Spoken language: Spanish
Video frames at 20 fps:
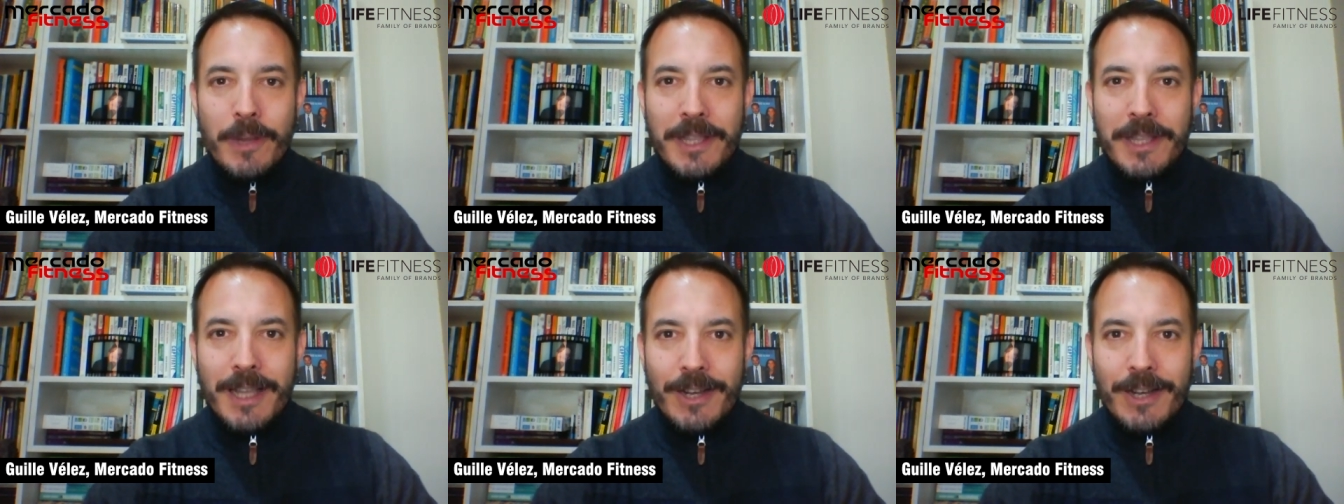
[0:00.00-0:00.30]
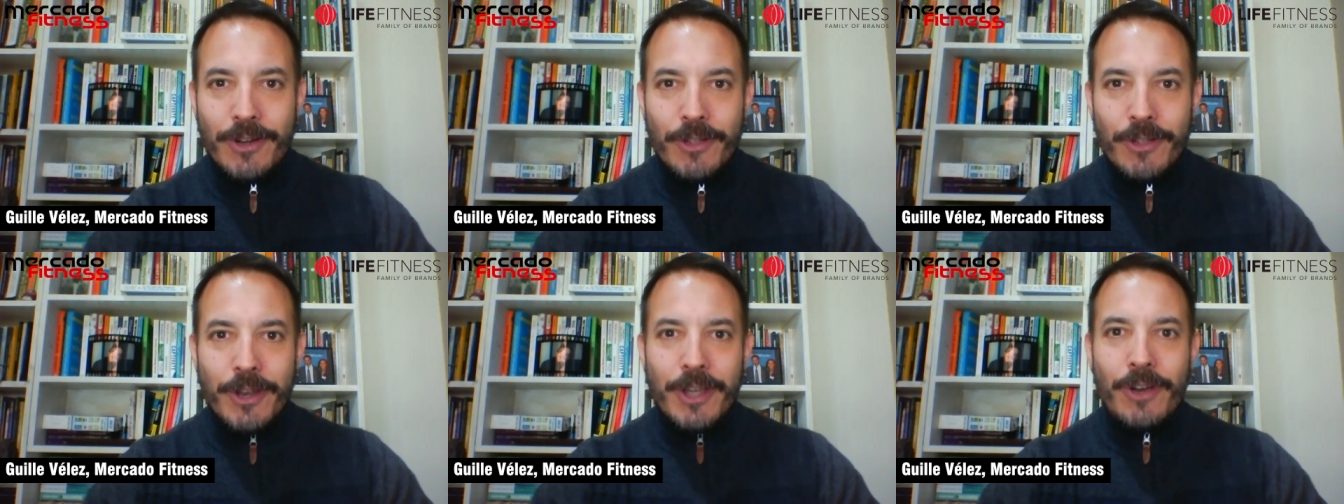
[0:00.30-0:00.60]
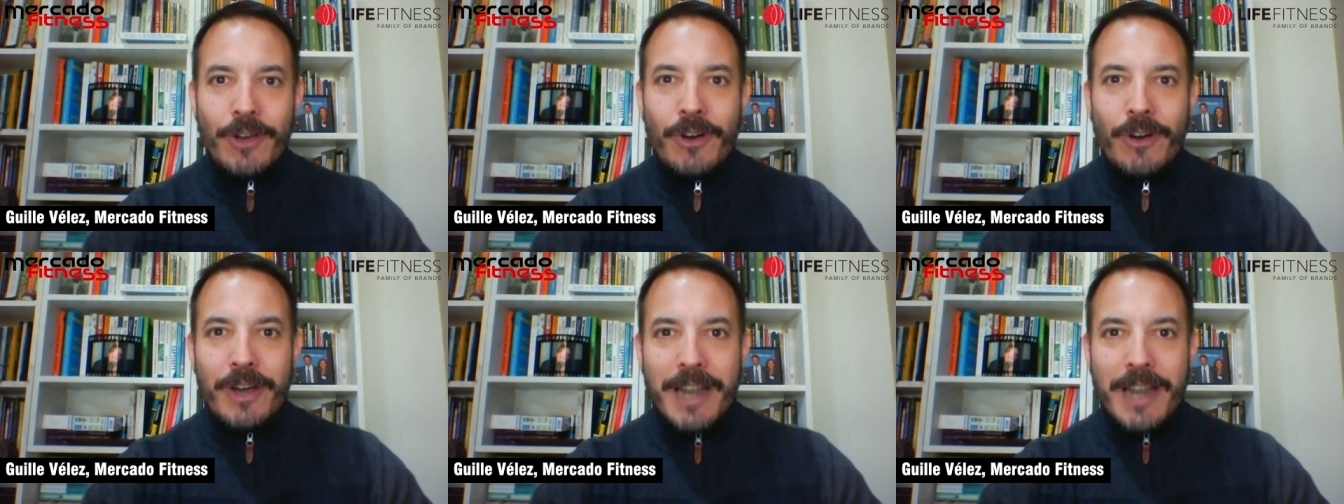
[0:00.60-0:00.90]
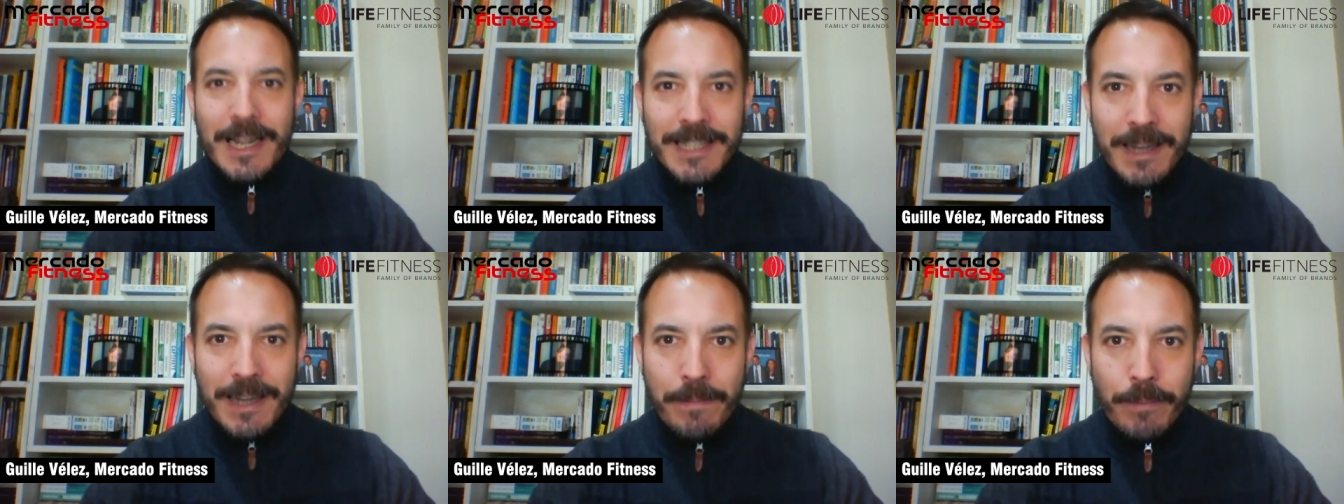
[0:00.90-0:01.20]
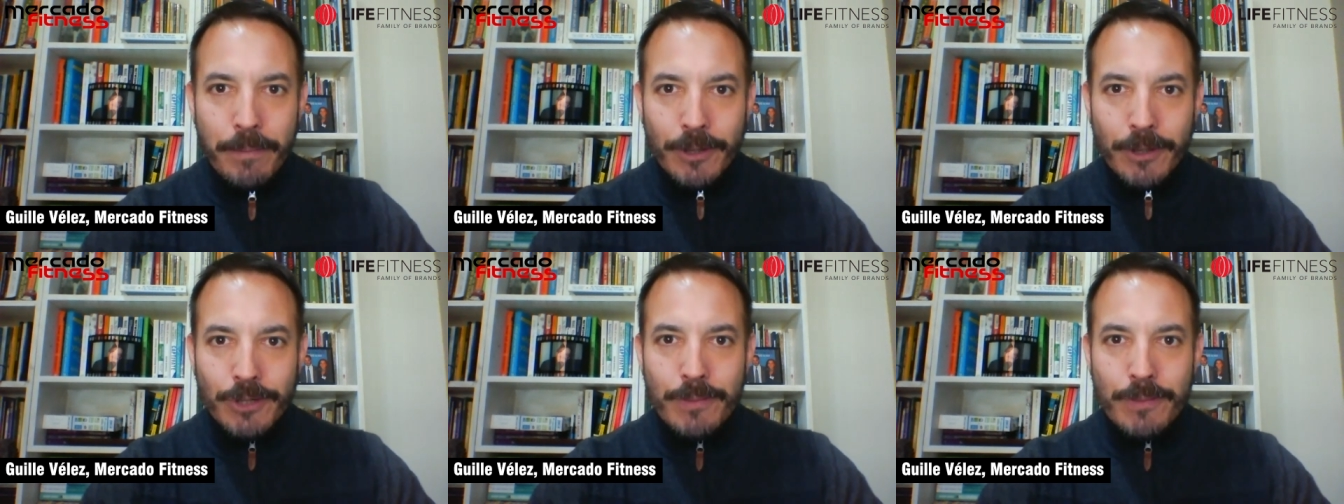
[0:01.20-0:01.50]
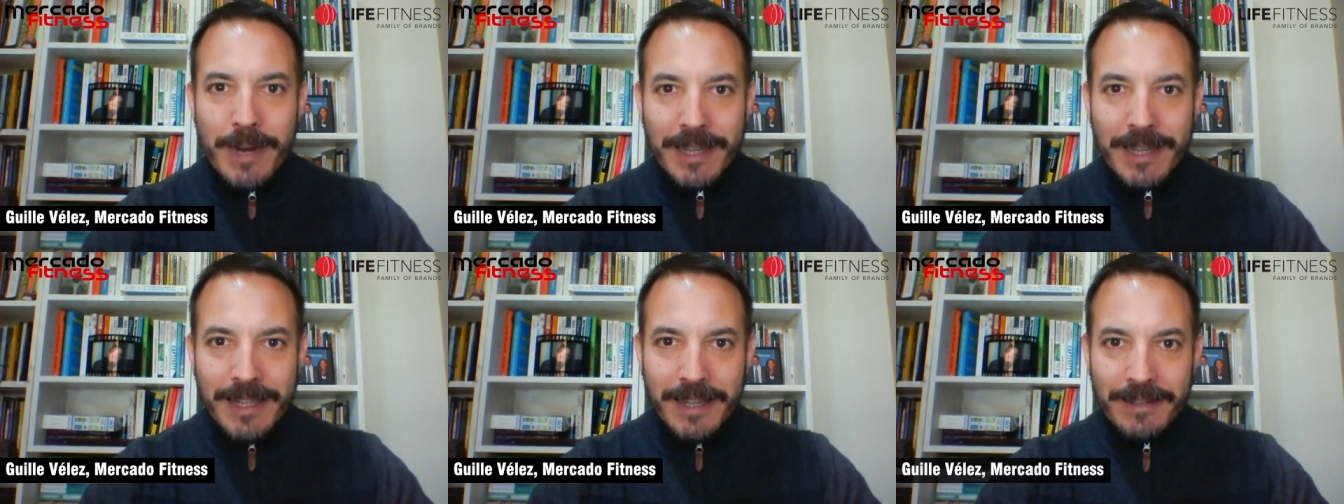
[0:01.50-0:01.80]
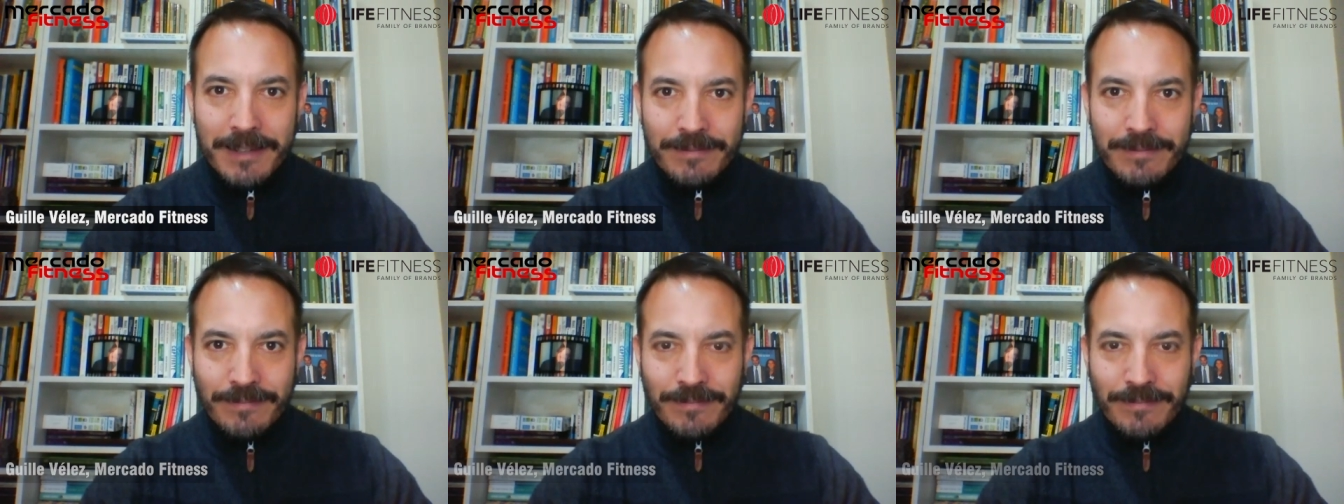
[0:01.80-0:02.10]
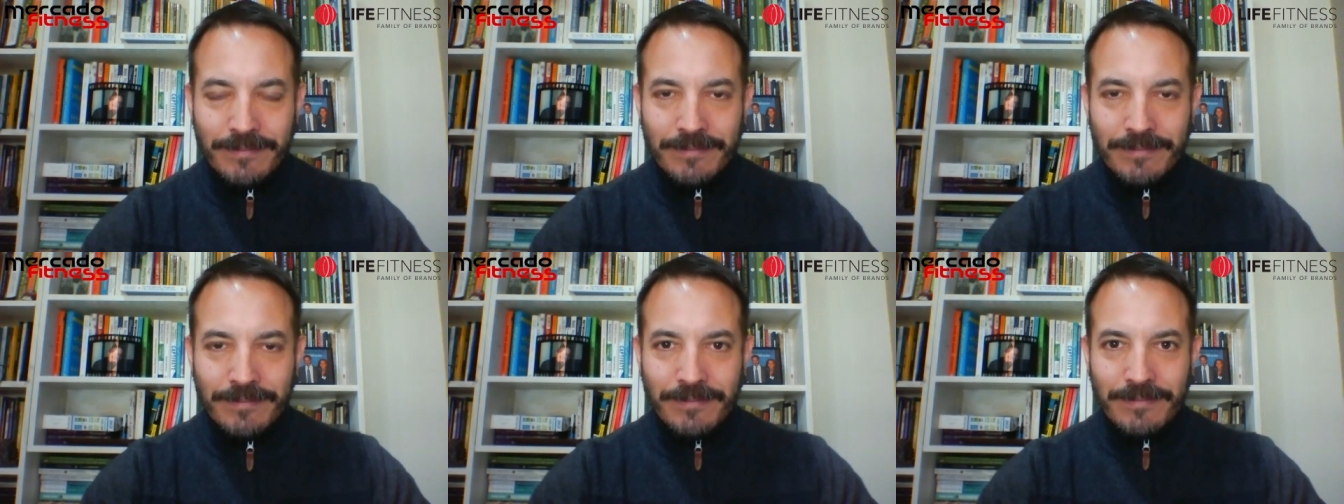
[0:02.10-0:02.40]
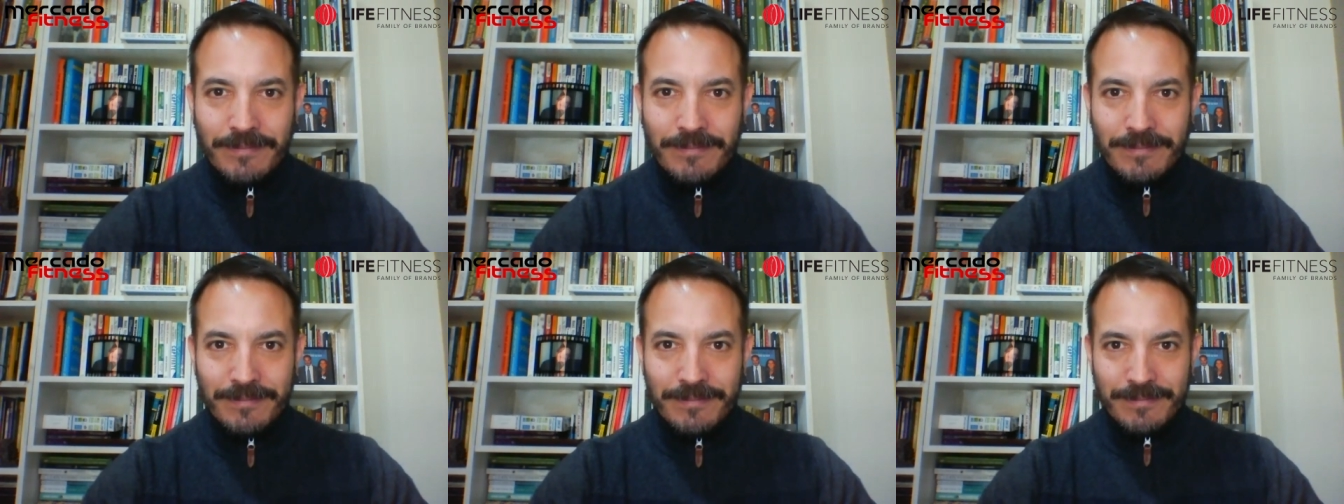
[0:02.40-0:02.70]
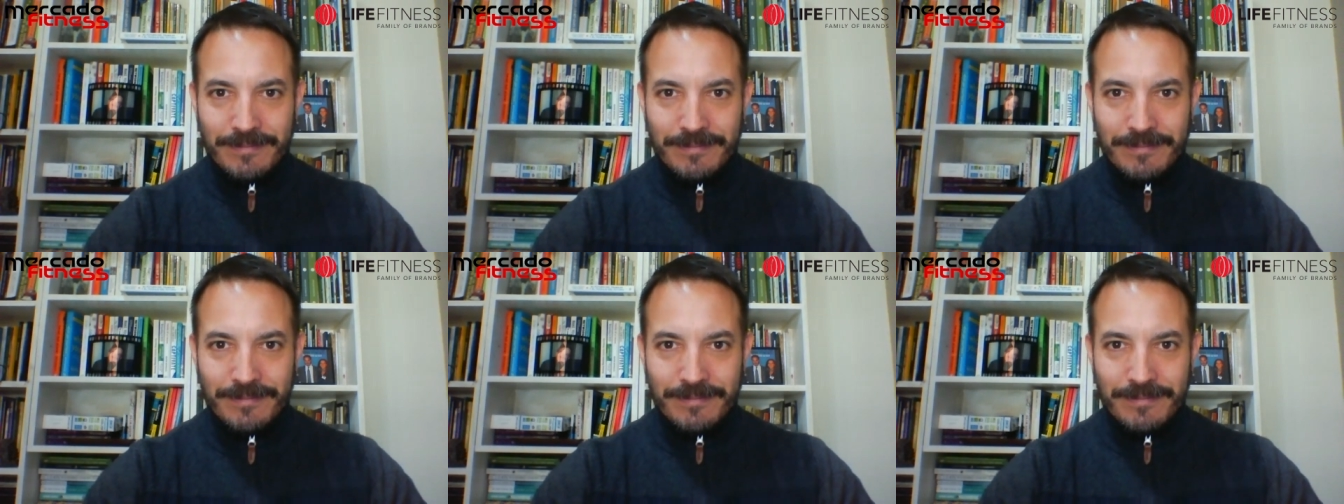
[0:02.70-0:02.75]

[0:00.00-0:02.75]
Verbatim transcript: estás, Rodrigo? Gracias por sumarte. ¿Qué